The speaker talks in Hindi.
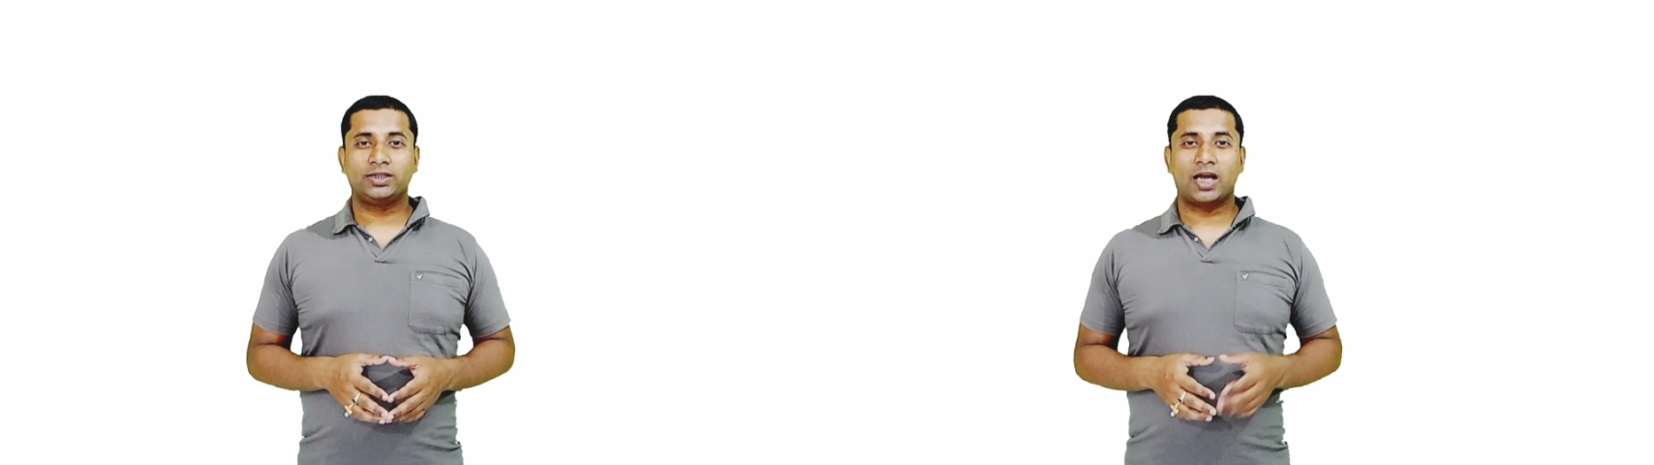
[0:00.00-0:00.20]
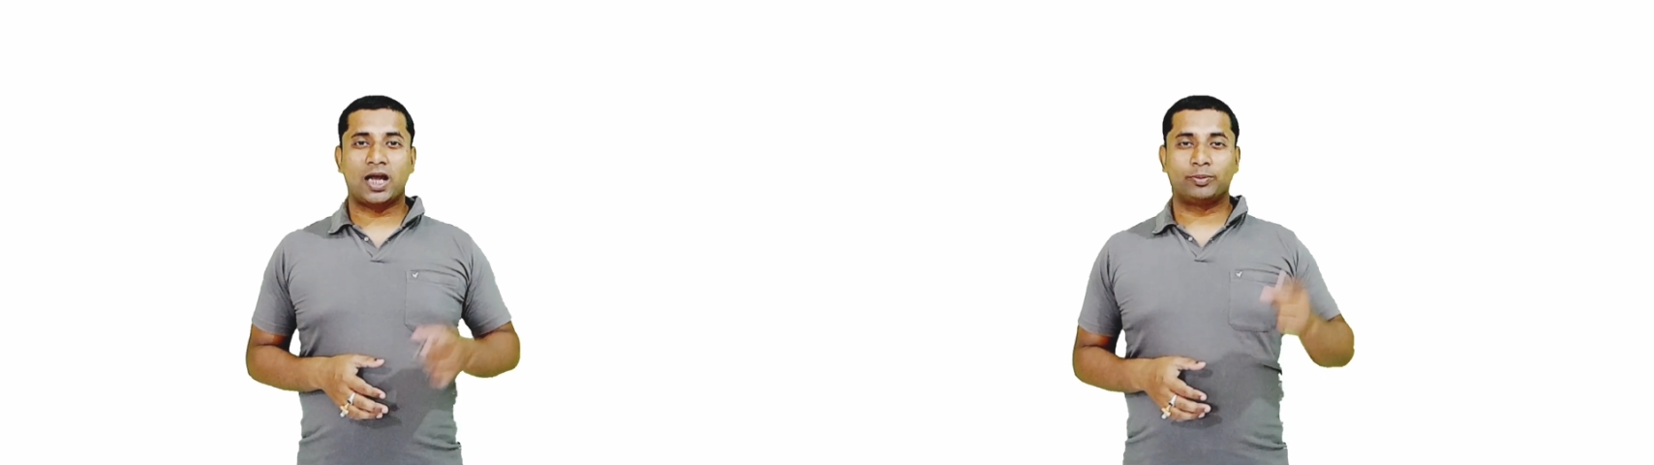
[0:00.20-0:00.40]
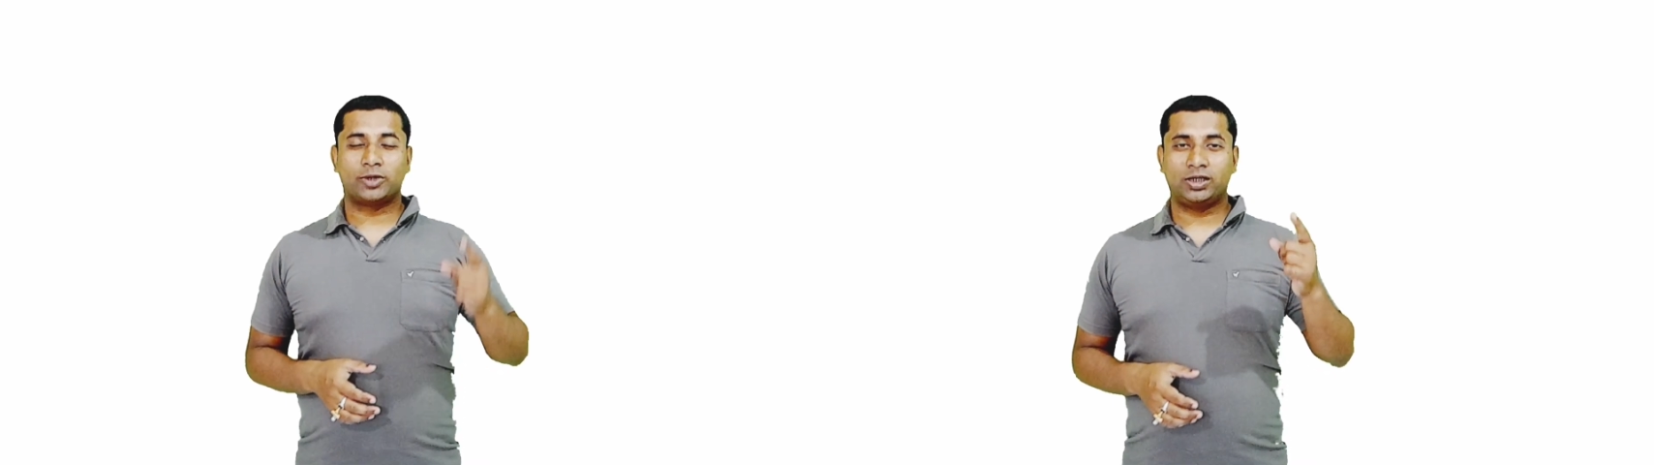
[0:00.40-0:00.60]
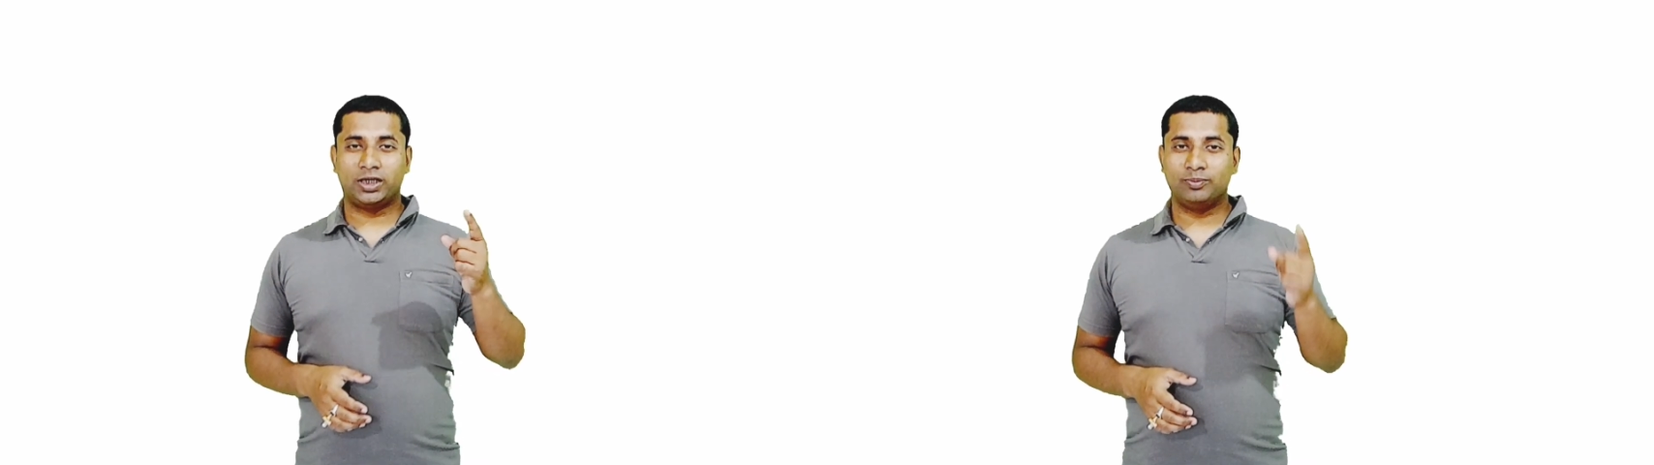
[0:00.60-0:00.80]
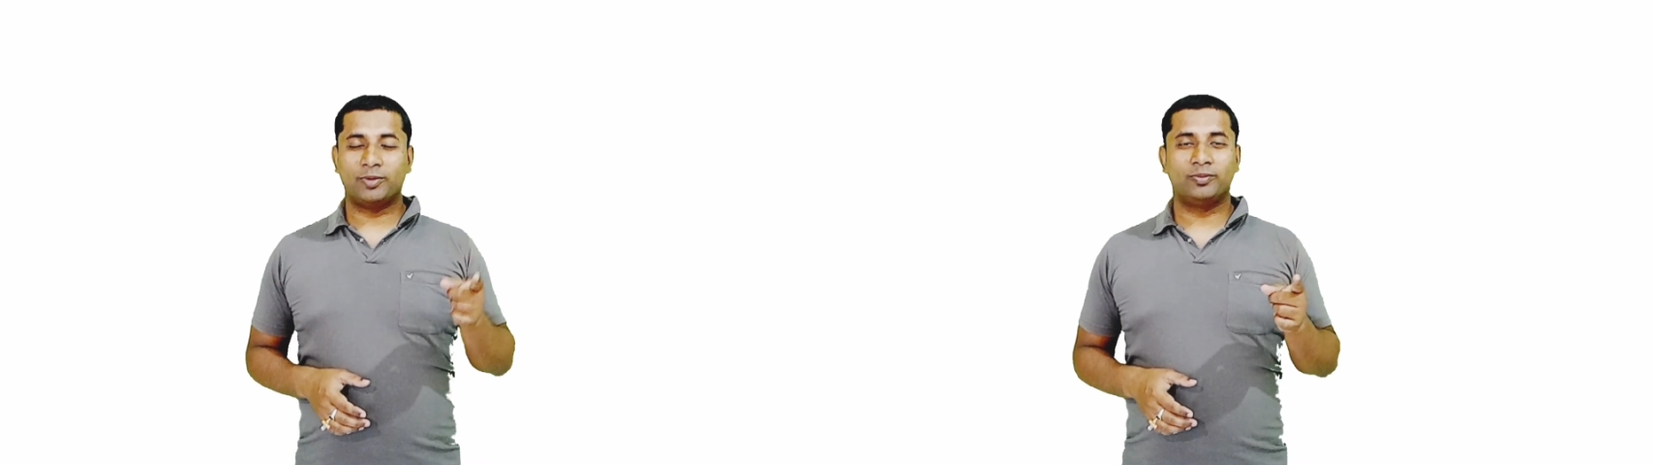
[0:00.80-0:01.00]
कि आपका
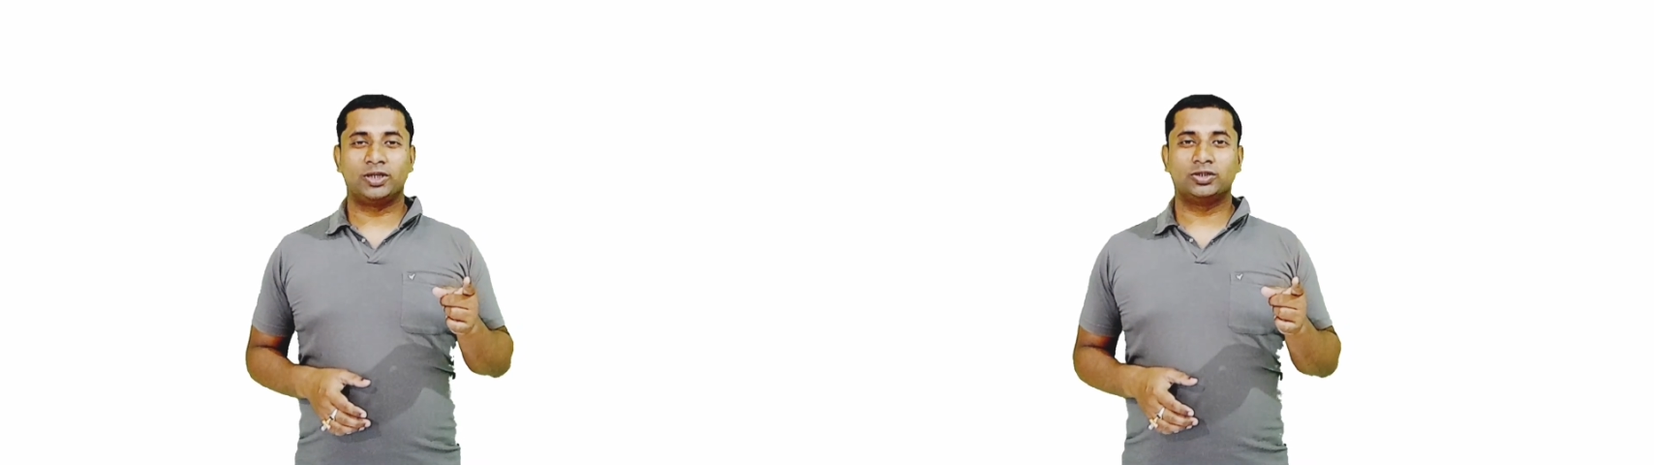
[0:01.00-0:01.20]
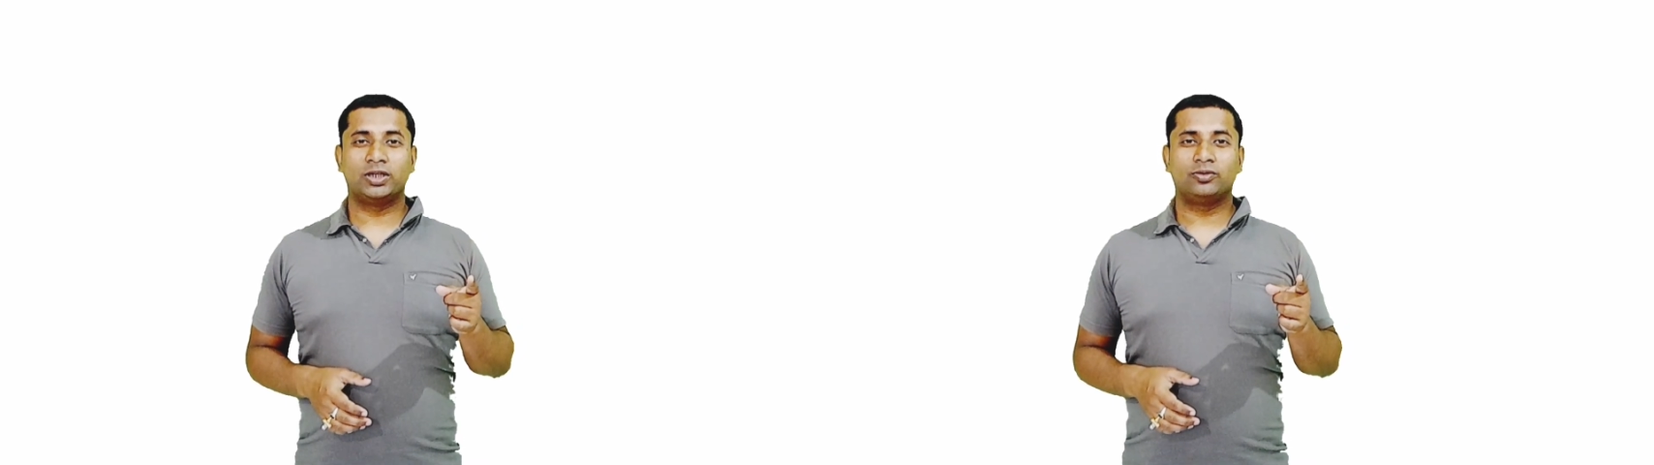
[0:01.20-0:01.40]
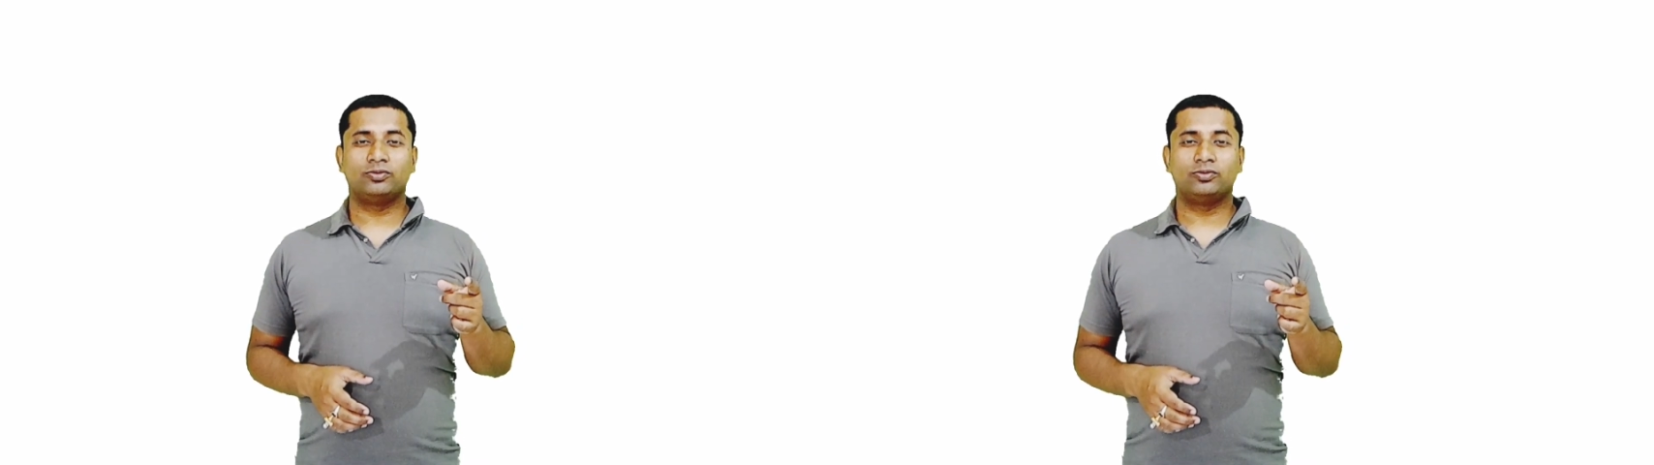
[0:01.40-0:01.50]
टीम मेंबर जो है